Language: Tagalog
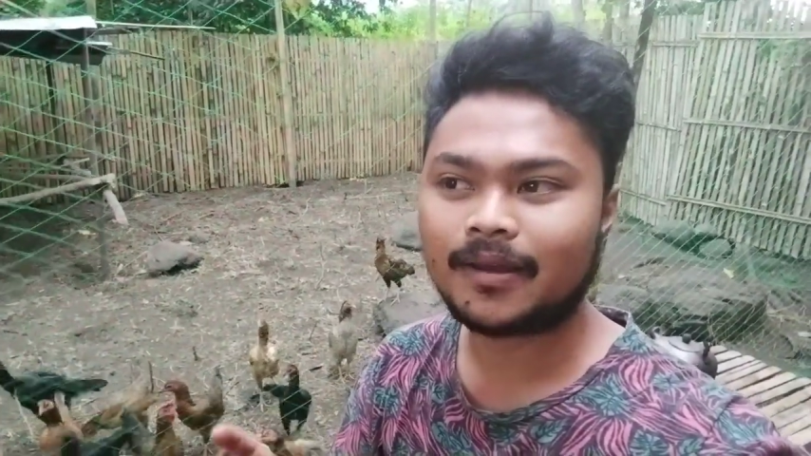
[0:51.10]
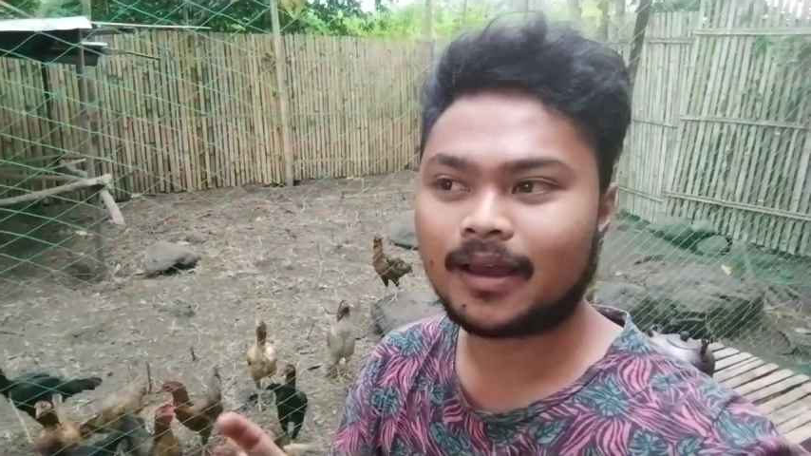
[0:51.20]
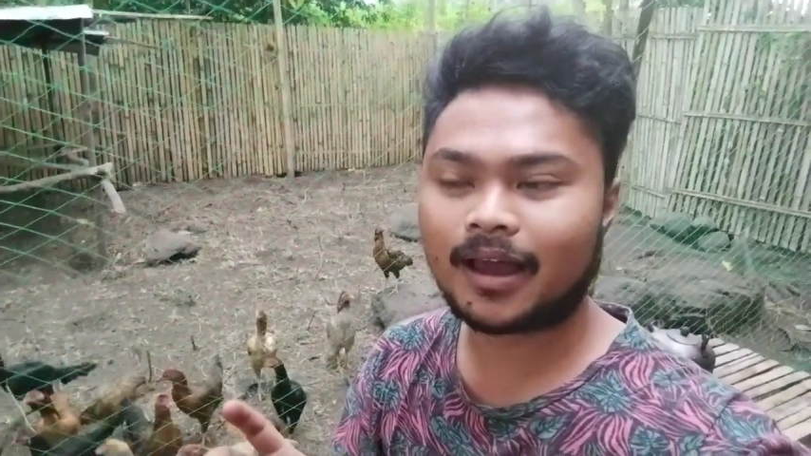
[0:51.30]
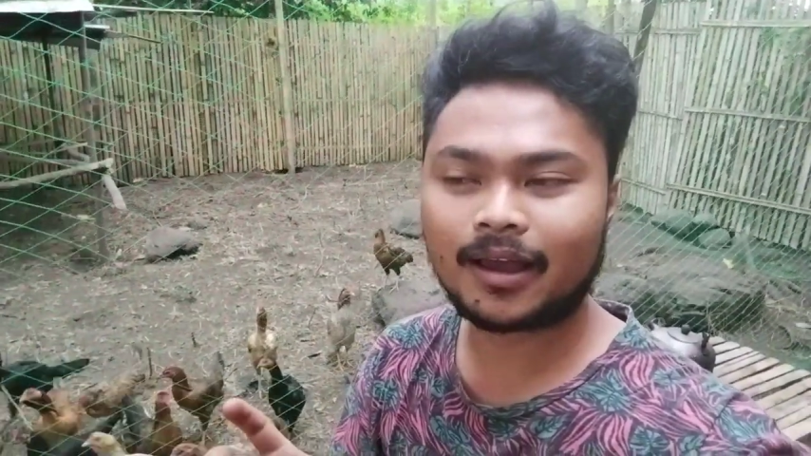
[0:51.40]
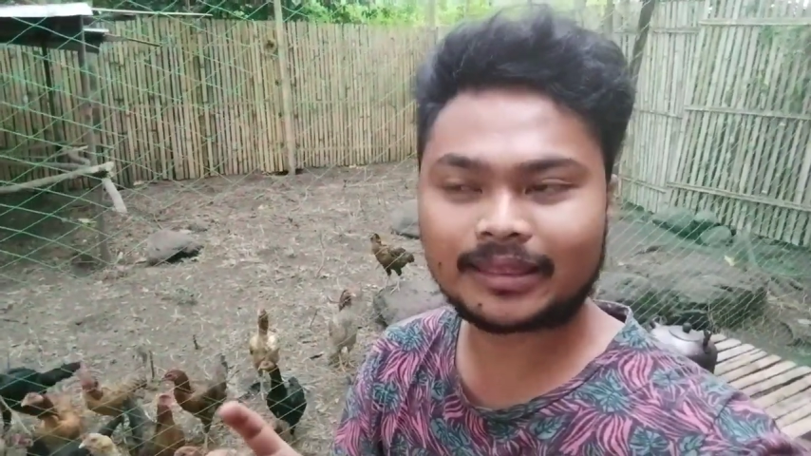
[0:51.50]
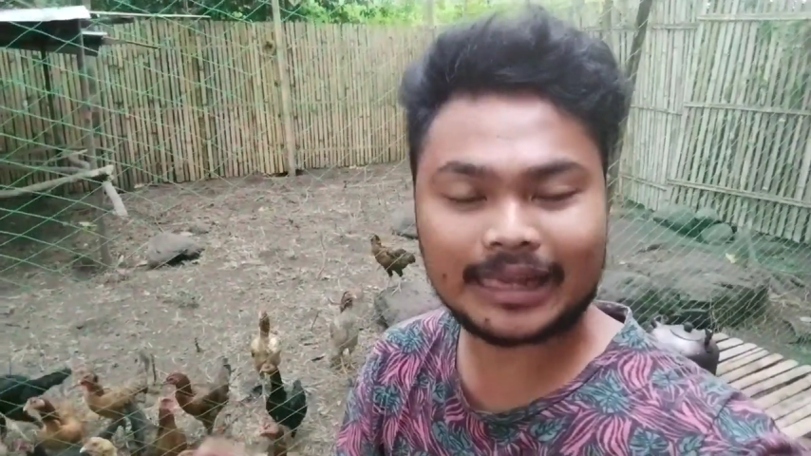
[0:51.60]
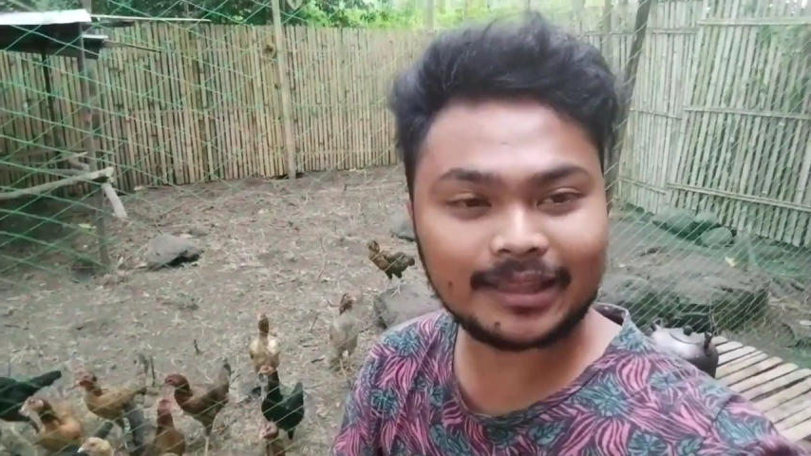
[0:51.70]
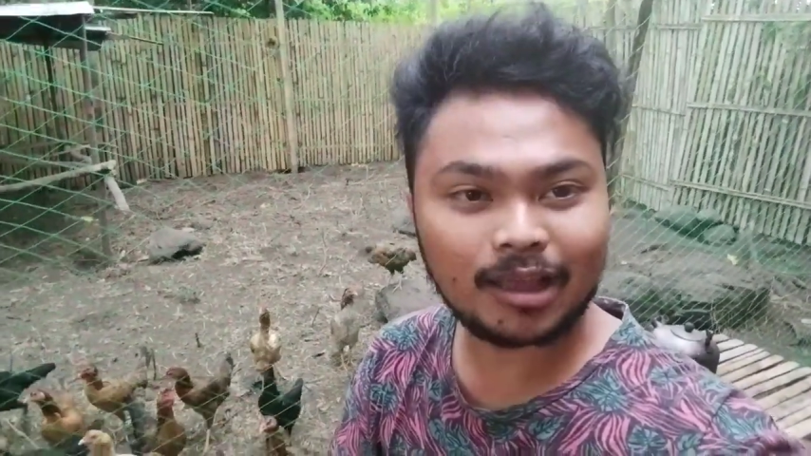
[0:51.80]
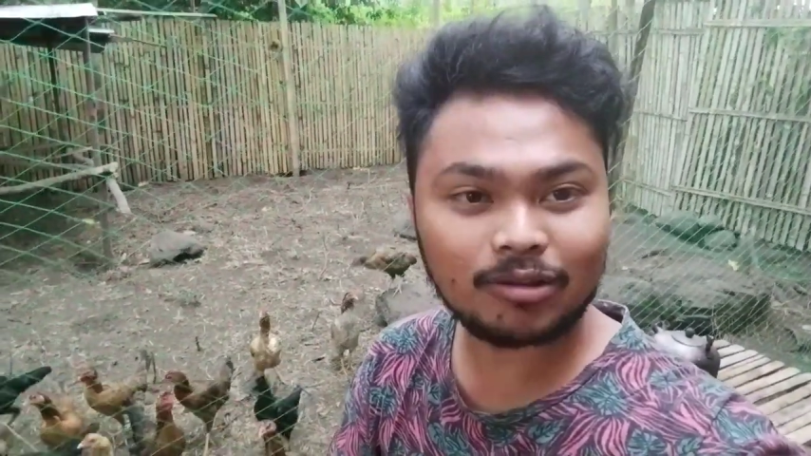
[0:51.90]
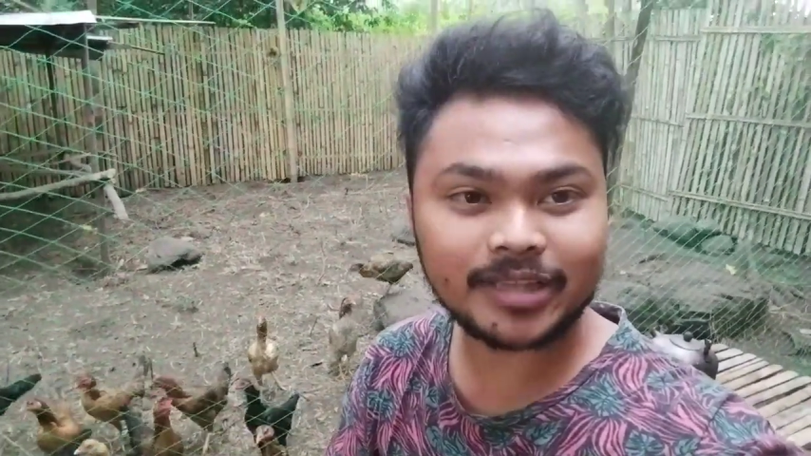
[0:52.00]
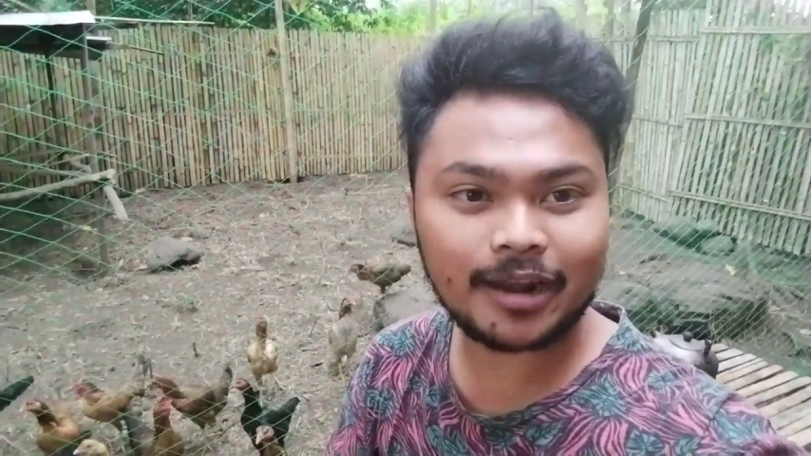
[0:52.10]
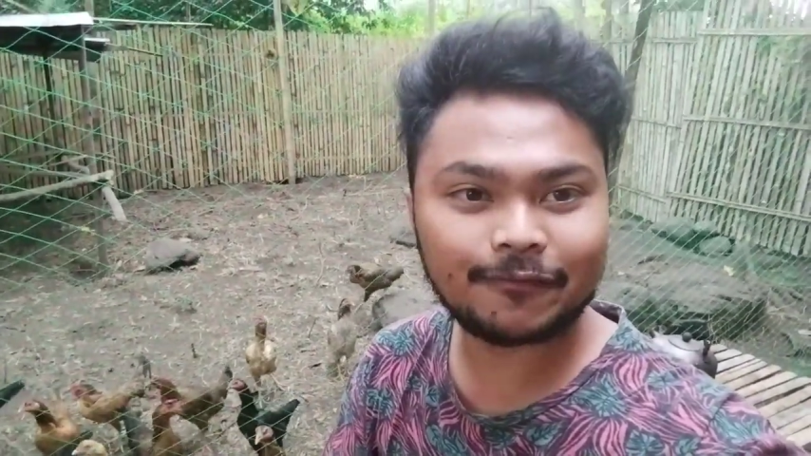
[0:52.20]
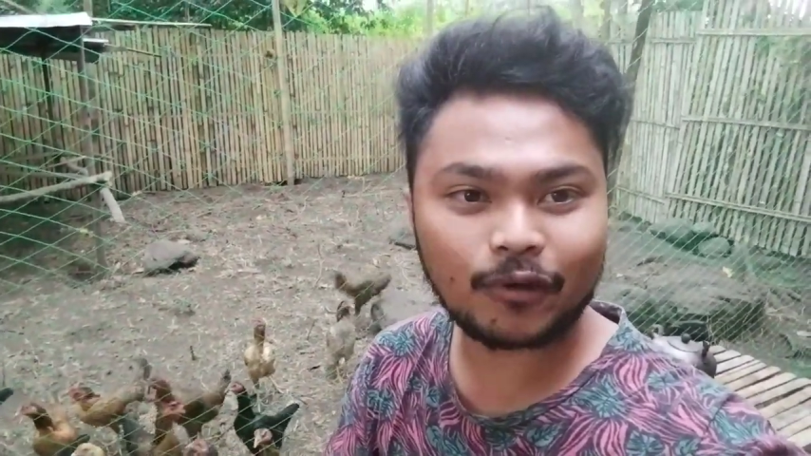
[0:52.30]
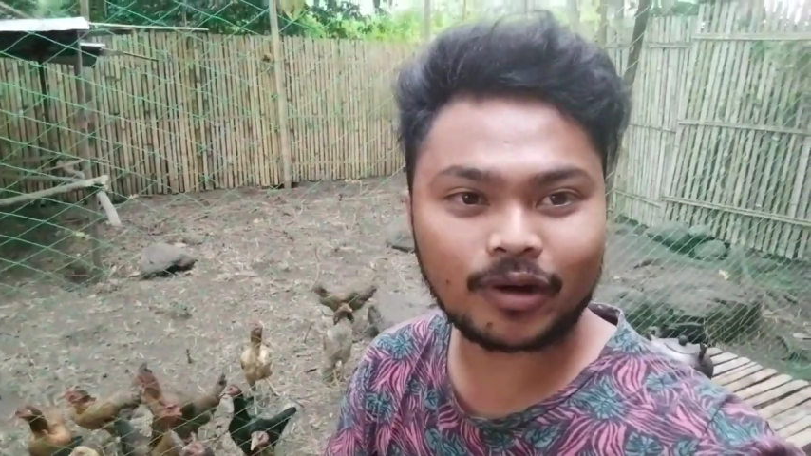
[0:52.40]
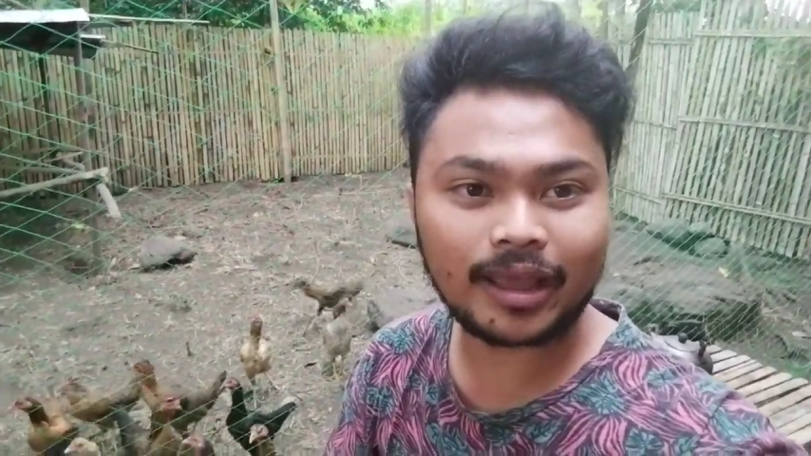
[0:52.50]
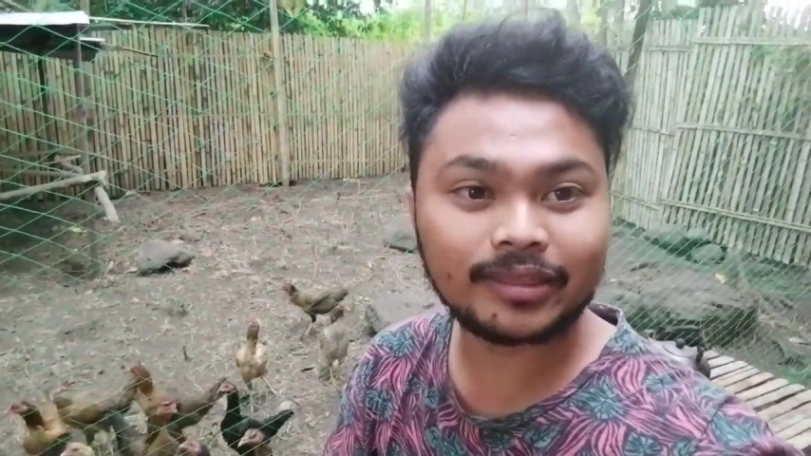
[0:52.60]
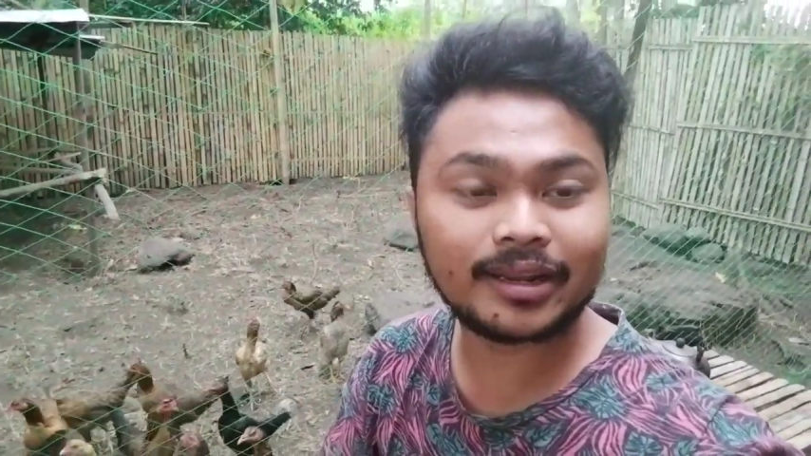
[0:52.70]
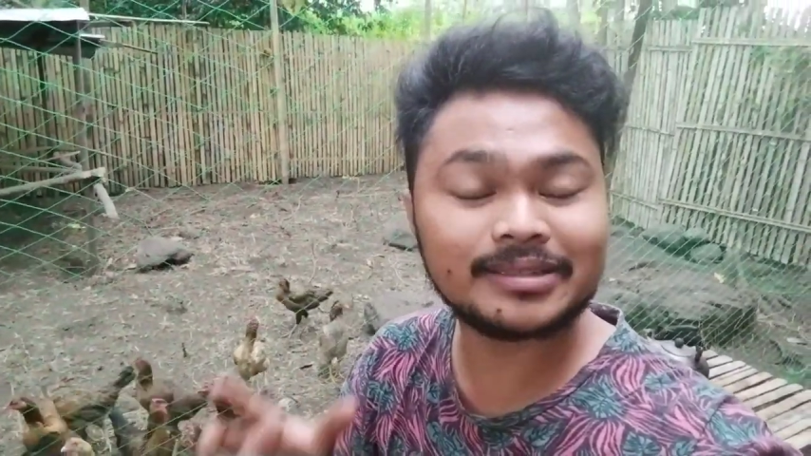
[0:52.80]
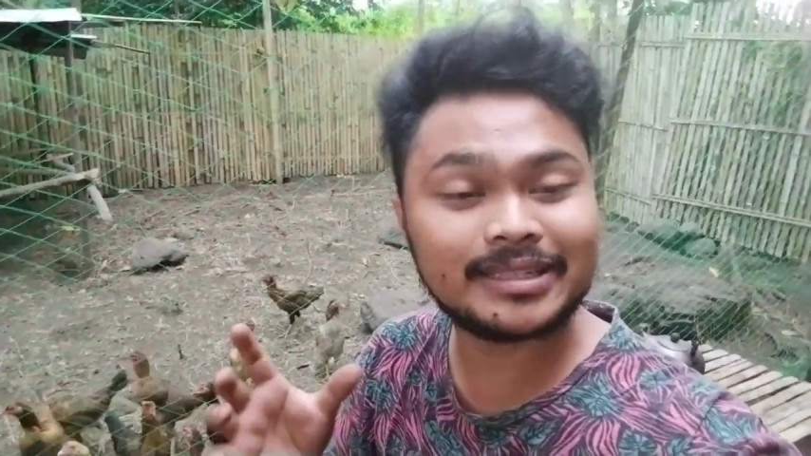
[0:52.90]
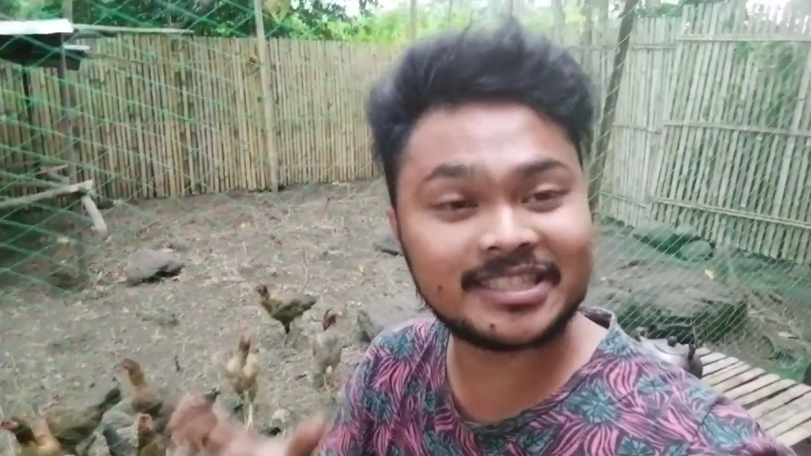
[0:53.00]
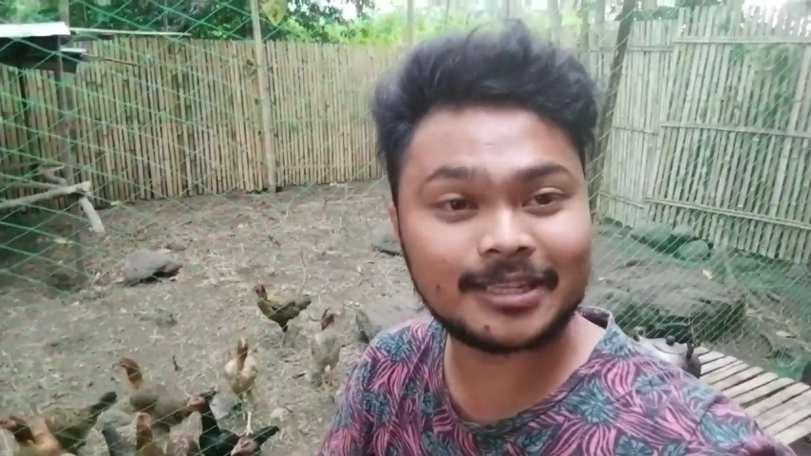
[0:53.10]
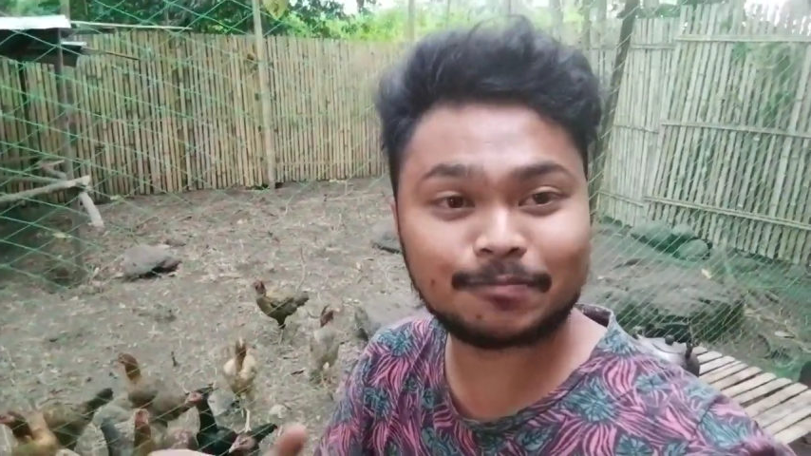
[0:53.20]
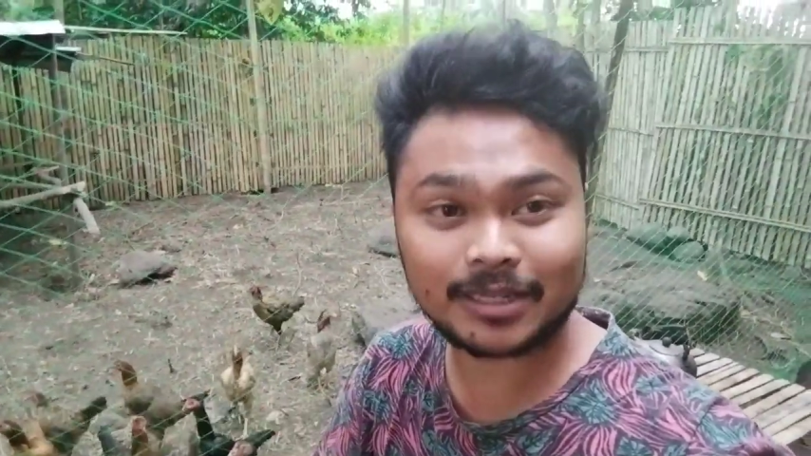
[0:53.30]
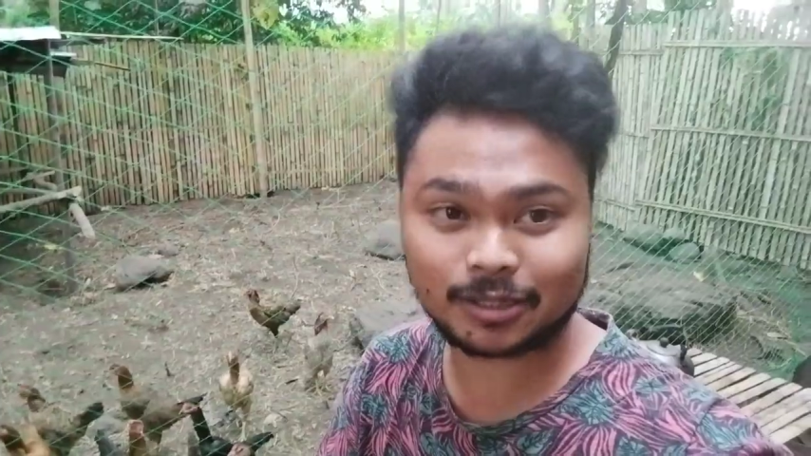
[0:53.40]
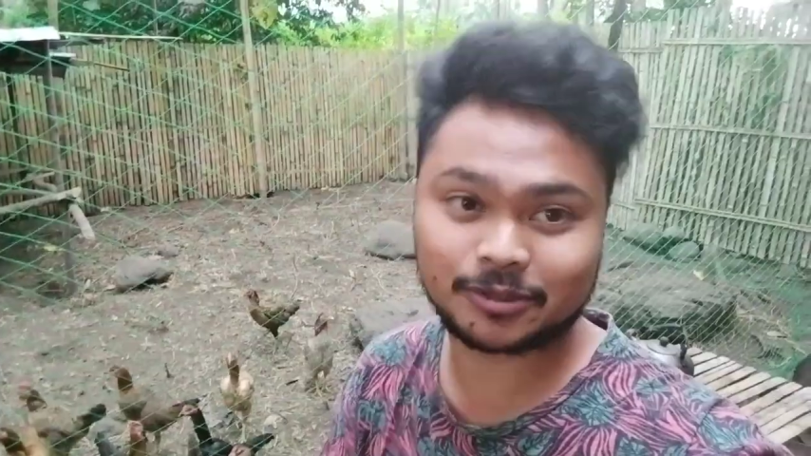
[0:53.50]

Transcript: uh, ah, 3,460 plus